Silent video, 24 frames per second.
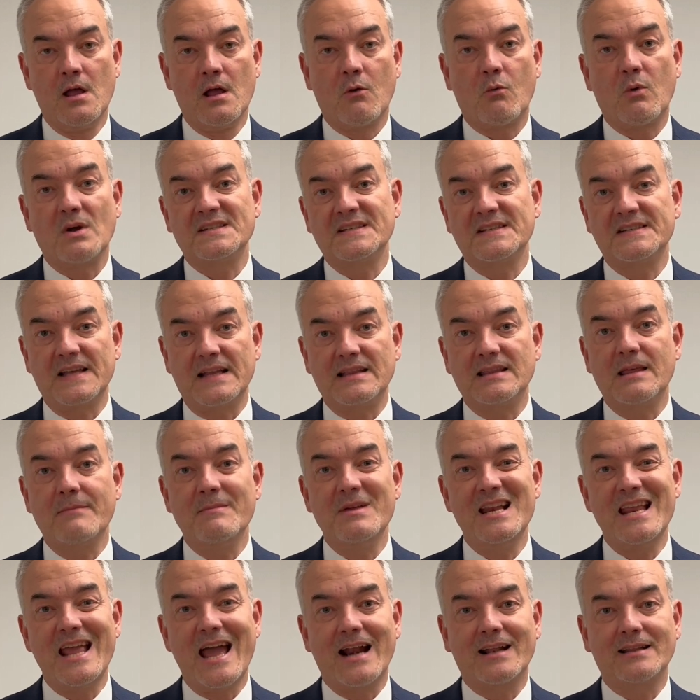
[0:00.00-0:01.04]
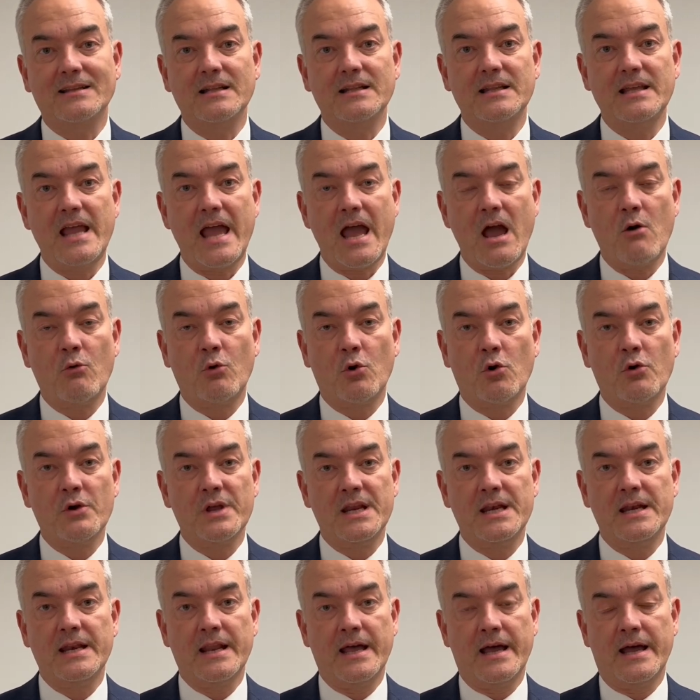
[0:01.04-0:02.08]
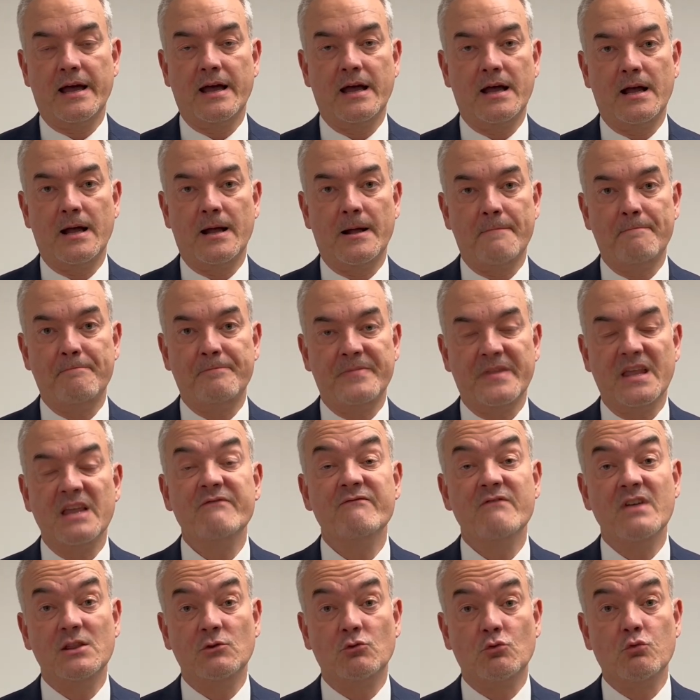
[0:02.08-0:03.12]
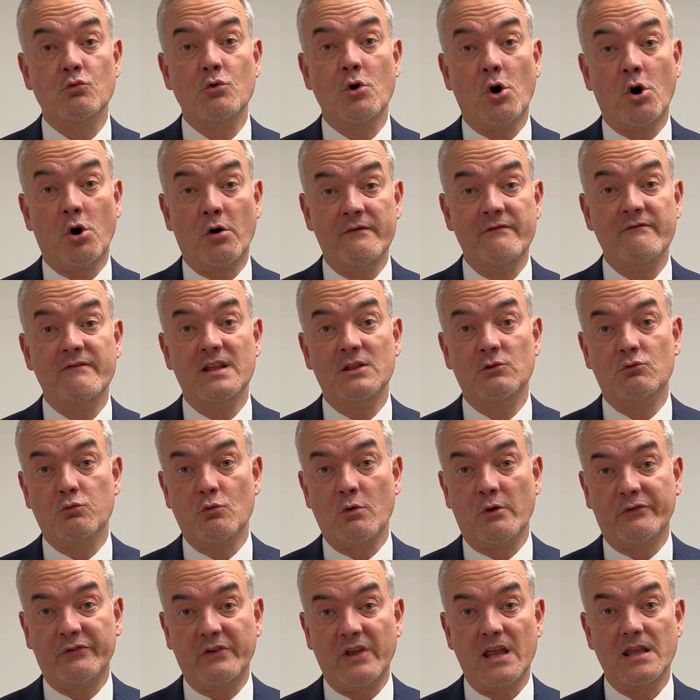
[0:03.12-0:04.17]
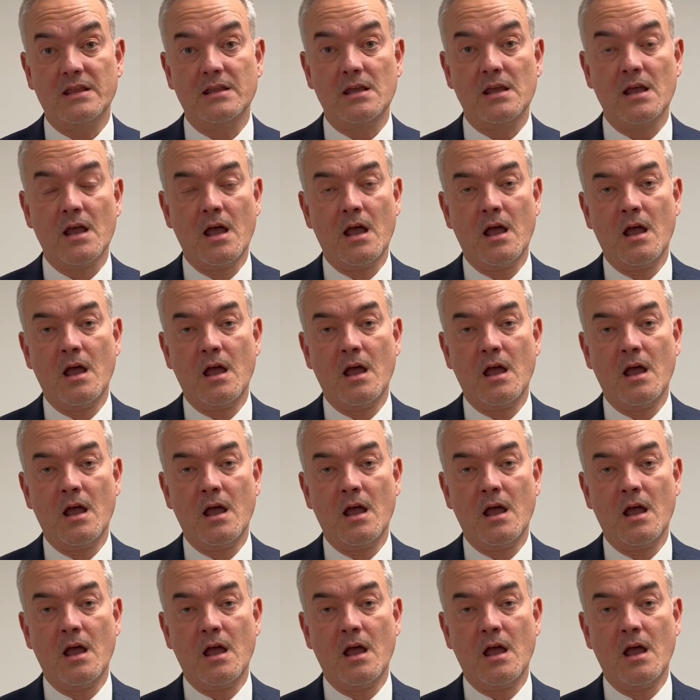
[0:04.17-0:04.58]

quasi 7 miliardi di euro in, eh, in, 21, in 21 sedi.